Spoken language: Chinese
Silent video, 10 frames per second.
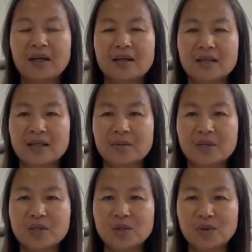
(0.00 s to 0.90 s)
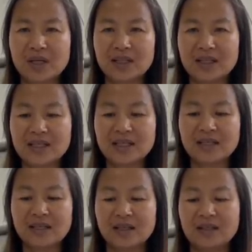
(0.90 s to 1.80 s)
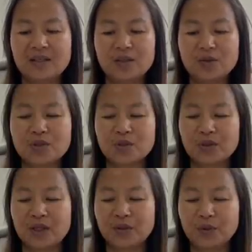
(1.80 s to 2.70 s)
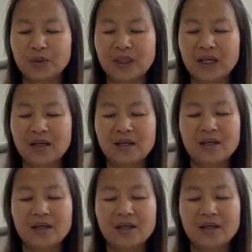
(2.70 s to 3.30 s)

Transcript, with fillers: 而给他们送礼的那些个人又是从哪儿弄的呢？